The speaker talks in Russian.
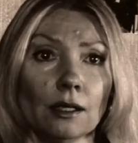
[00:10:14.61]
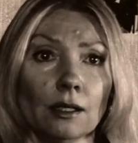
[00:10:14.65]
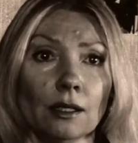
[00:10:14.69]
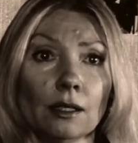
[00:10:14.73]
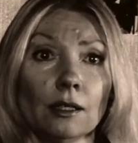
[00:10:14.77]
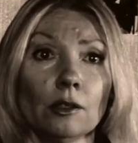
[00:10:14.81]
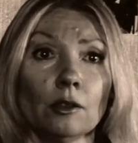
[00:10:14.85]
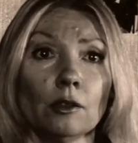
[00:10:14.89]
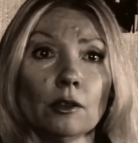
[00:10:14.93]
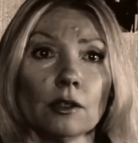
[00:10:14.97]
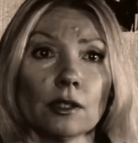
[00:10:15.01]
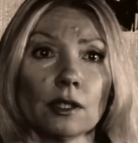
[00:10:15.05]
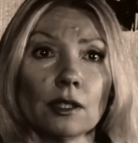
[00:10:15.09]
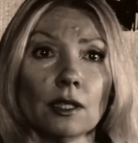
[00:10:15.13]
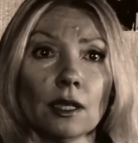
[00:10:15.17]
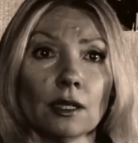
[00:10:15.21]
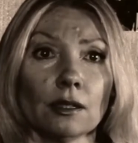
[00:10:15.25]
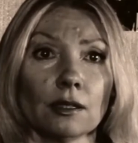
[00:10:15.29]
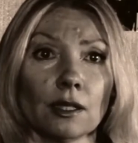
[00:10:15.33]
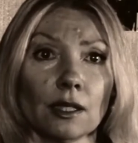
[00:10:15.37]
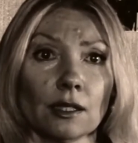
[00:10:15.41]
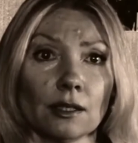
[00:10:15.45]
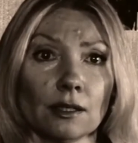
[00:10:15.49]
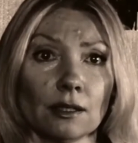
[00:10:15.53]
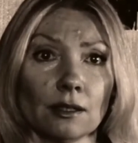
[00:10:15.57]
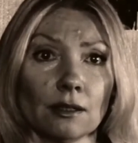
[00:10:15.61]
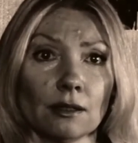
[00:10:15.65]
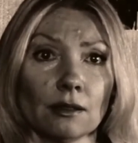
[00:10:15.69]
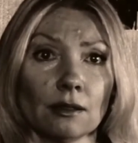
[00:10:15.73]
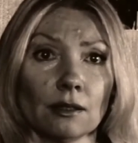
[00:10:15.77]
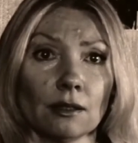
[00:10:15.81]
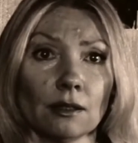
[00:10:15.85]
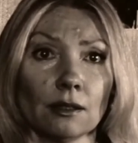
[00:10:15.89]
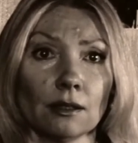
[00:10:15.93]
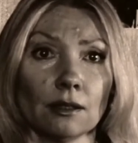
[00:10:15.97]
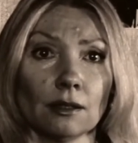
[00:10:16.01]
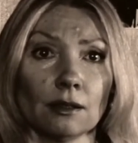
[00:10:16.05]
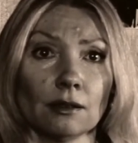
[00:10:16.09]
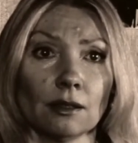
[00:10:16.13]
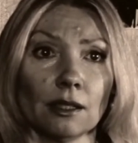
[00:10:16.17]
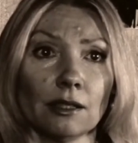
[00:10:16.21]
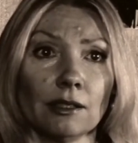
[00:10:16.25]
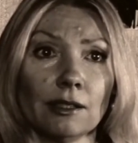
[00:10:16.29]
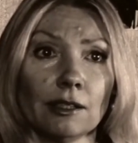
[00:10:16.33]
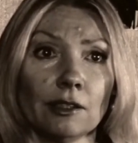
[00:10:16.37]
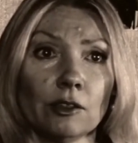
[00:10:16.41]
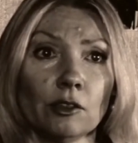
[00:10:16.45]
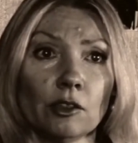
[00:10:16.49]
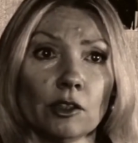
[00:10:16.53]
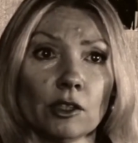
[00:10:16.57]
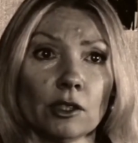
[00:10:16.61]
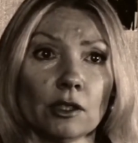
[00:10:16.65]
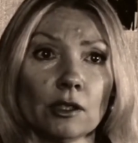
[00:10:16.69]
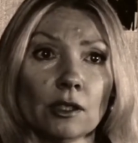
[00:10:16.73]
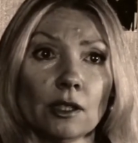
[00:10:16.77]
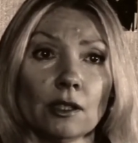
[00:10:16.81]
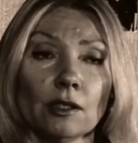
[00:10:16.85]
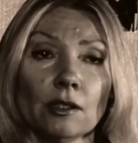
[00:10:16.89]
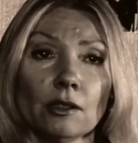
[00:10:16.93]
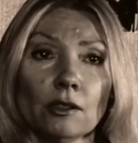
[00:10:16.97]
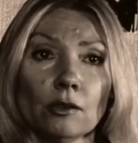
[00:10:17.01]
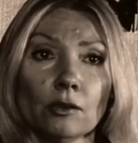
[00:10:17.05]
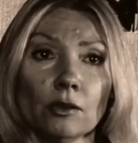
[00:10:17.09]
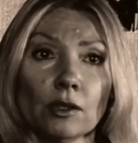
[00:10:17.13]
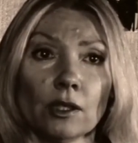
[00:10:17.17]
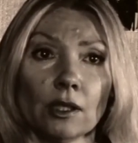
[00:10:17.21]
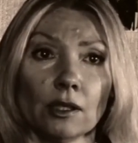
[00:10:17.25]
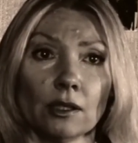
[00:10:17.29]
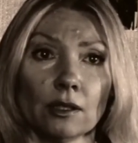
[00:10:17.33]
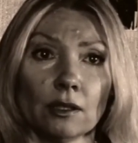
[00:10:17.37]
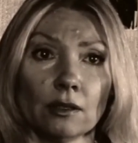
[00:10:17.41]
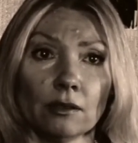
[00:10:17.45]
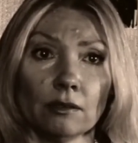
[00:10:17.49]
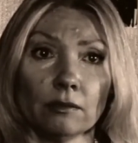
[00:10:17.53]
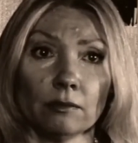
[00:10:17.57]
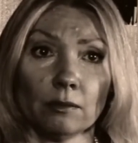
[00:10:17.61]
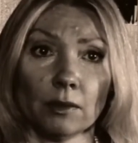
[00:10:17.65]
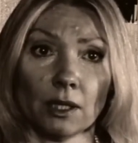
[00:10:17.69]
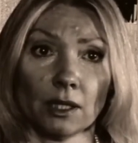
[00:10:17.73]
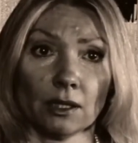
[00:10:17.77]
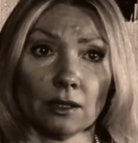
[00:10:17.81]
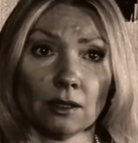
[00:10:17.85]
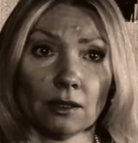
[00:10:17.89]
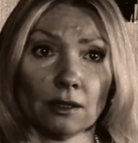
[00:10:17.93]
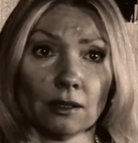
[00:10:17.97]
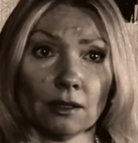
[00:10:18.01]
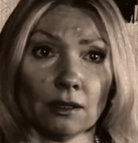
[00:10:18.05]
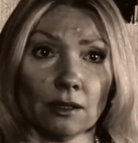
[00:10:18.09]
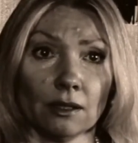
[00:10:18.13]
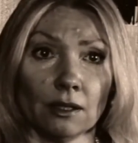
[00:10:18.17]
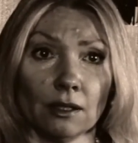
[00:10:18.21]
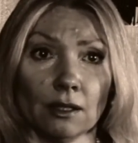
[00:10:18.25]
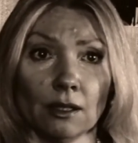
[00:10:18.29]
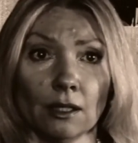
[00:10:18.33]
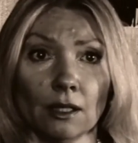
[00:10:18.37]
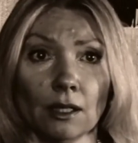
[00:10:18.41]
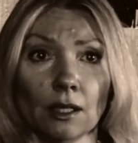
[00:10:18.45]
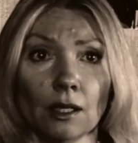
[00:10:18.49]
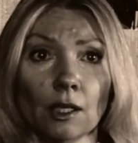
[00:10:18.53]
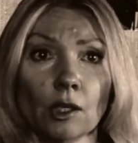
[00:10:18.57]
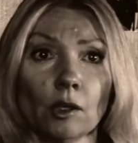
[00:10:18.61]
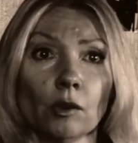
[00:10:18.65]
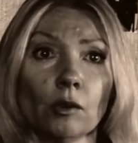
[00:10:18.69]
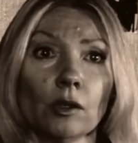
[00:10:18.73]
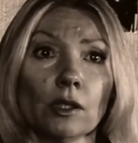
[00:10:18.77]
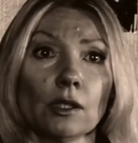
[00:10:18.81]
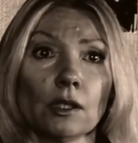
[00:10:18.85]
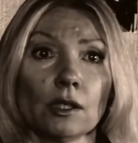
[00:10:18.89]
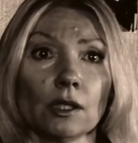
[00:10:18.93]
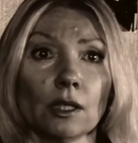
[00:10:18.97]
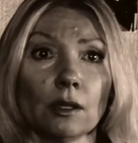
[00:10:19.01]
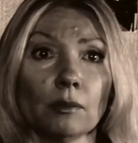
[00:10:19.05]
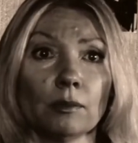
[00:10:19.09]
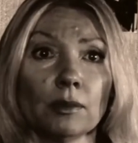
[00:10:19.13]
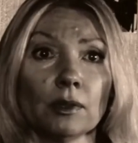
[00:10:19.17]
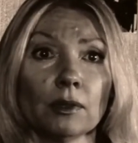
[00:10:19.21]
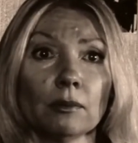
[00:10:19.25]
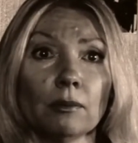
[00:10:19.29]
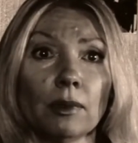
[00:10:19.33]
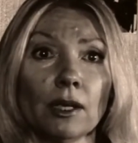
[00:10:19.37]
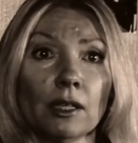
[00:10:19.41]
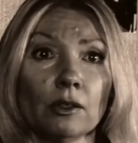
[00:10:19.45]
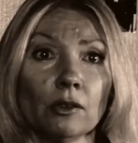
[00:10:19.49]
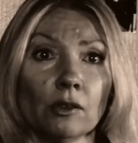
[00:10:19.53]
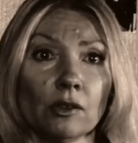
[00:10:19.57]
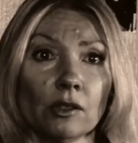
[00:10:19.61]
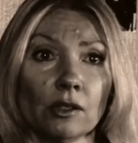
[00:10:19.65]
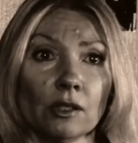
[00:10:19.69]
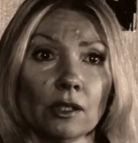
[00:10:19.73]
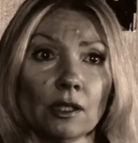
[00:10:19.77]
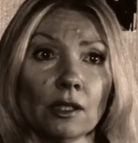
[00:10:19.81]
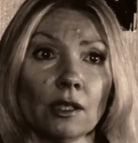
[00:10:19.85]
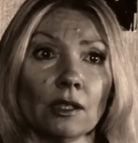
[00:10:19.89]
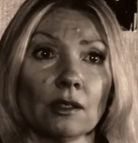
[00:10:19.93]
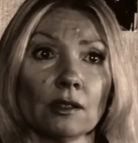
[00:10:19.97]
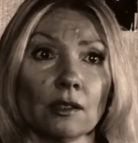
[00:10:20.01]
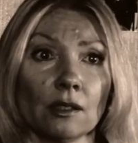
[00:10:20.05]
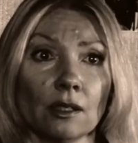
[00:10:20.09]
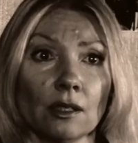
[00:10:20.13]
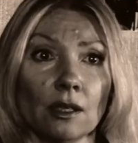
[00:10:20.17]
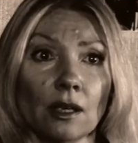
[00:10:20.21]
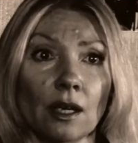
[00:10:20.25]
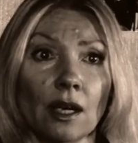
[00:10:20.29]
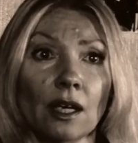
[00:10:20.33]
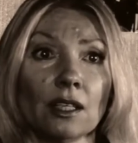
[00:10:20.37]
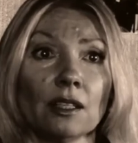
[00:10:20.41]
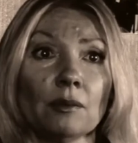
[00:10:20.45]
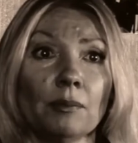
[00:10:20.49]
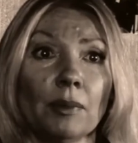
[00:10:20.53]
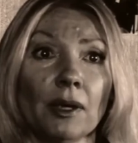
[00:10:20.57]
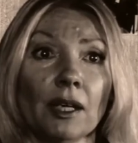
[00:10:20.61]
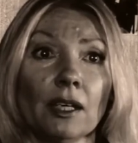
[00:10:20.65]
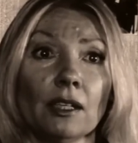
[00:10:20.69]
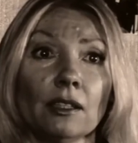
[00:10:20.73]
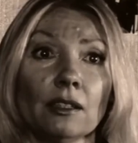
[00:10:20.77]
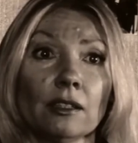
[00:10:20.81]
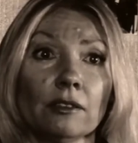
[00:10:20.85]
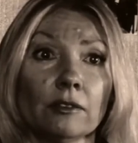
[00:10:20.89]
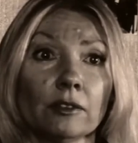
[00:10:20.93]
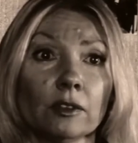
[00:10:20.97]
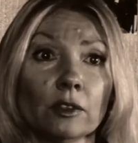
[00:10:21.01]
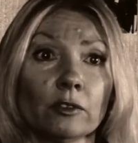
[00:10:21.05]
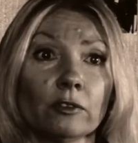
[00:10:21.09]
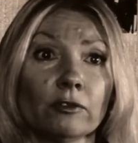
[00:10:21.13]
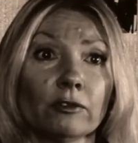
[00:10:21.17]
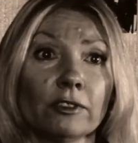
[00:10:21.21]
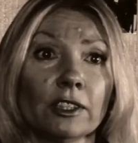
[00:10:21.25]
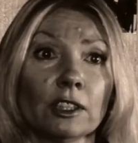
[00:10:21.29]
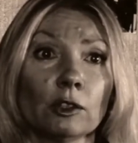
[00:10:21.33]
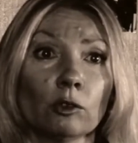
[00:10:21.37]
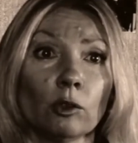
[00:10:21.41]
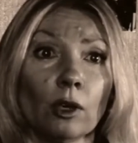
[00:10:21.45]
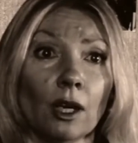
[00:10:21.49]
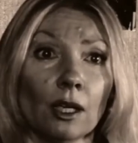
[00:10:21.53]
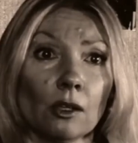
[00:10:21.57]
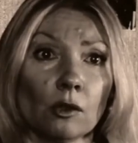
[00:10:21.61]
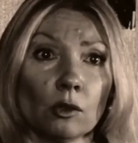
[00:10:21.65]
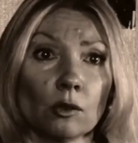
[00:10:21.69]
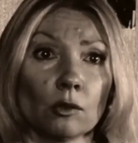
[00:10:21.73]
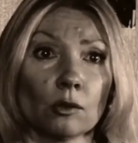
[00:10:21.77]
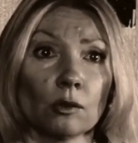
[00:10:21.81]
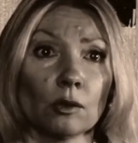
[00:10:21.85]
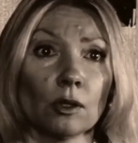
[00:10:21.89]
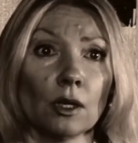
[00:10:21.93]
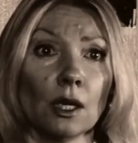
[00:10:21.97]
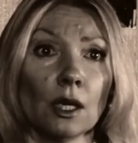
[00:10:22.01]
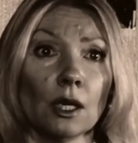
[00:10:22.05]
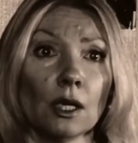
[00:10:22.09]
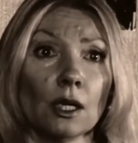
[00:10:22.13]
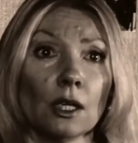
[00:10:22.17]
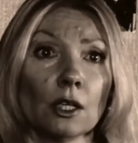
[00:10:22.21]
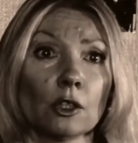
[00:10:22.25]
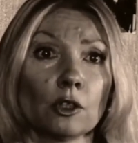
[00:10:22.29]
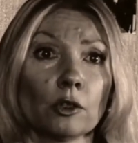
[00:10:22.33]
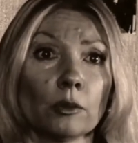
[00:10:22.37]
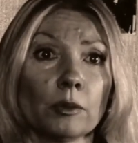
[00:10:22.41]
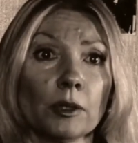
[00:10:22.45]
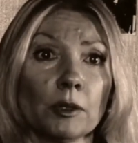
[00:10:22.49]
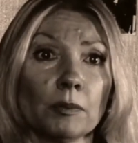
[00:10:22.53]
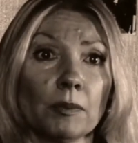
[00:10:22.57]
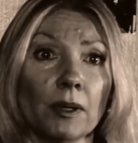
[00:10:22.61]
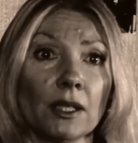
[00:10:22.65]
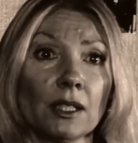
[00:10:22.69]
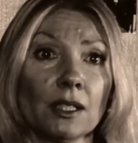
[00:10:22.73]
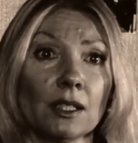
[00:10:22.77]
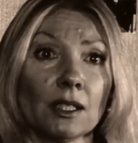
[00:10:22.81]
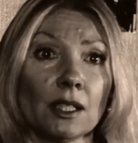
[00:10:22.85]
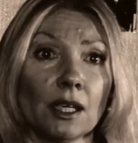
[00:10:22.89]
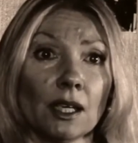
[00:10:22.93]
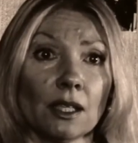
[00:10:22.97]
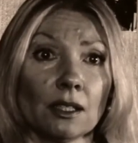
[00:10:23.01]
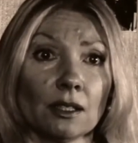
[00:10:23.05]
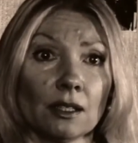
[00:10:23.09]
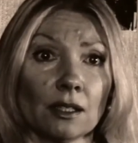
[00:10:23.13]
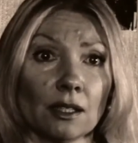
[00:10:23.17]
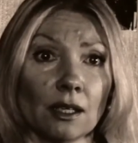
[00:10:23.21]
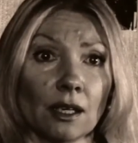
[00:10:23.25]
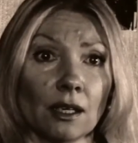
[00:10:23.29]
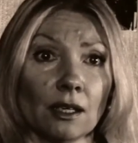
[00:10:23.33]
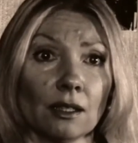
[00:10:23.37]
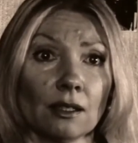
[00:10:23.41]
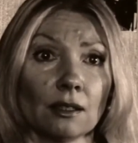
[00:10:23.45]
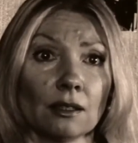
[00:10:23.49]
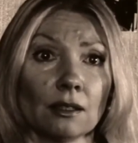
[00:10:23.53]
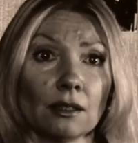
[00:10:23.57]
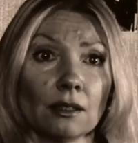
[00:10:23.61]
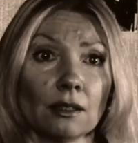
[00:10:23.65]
И Юля сдалась. На следующий день они уехали вместе. У отца было больное сердце. Они поехали в эвакуацию, чтобы спасти отца –